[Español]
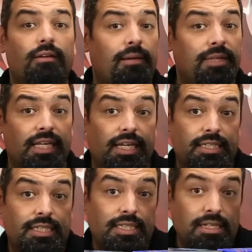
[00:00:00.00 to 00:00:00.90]
Realmente
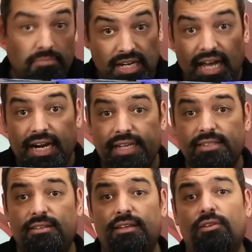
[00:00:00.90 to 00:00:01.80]
es similar a
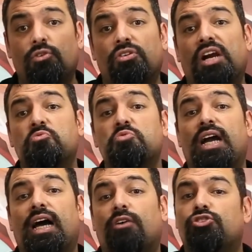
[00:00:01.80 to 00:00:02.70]
este, con
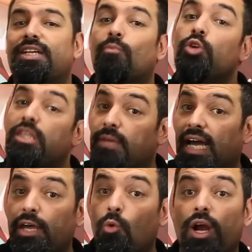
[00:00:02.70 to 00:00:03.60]
alguna cosilla muy
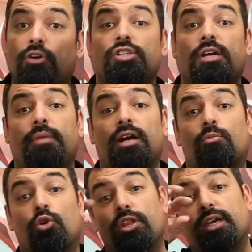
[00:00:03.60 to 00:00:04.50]
típica de V. Rosenberg,
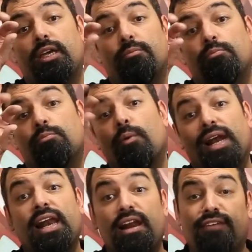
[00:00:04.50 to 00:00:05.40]
como lo de mover
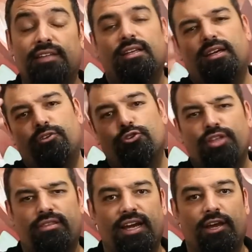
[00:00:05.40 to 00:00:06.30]
el elefante, que yo os
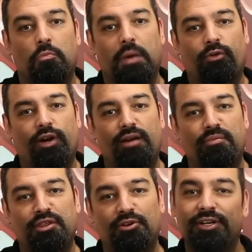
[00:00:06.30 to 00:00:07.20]
decía que era un barco en el
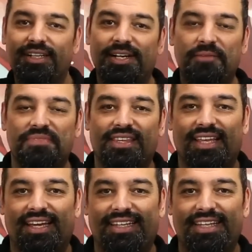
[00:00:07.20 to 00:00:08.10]
vídeo
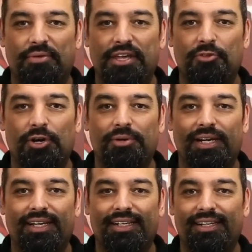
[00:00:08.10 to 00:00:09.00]
de, abriendo
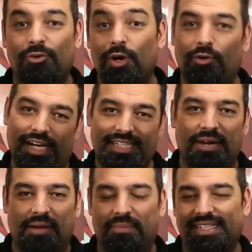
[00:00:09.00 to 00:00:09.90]
el, juego de la
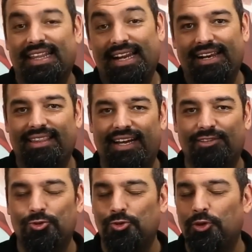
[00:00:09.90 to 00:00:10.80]
semana pasada, el
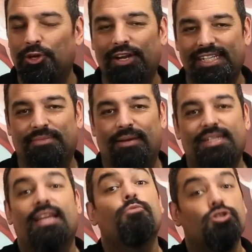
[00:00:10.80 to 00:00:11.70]
Zacatrus lúdico de la semana
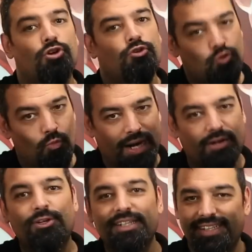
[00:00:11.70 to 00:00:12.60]
pasada, pues no, no es un
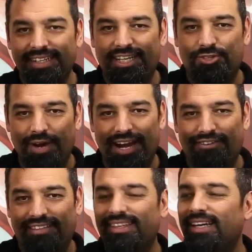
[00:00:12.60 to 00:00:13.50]
barco, es un
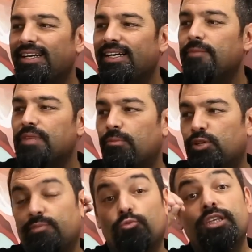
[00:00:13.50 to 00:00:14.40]
elefante.
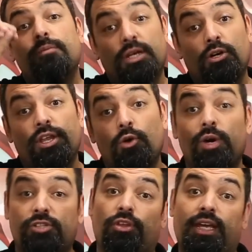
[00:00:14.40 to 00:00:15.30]
Pues muy típico de
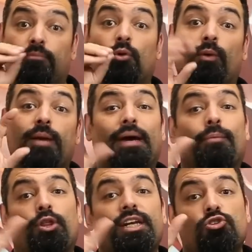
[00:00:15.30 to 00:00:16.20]
V esto de mover
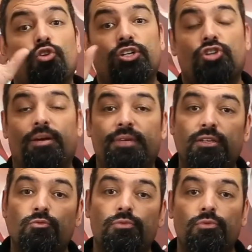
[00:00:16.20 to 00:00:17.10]
para poder escoger
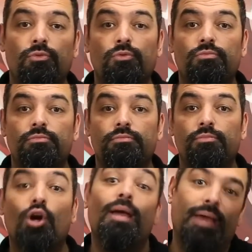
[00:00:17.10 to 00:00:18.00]
solamente un,
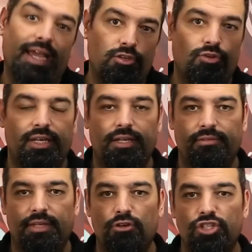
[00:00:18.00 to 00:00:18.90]
bloque pequeño de,
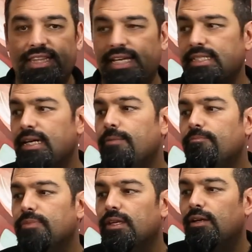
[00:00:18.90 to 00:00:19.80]
de losetas
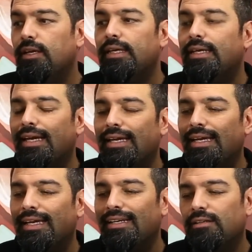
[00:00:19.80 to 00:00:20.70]
y
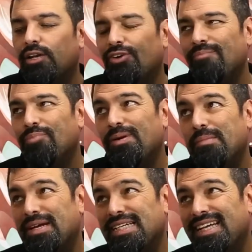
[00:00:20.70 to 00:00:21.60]
que creo que el
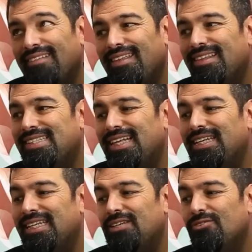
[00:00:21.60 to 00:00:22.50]
problema más grande de este
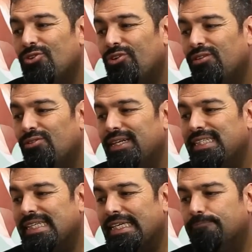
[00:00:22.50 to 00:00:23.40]
New York Zoo
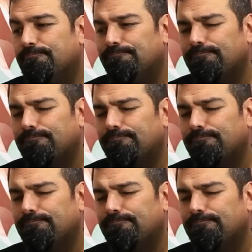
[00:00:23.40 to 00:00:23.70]
es que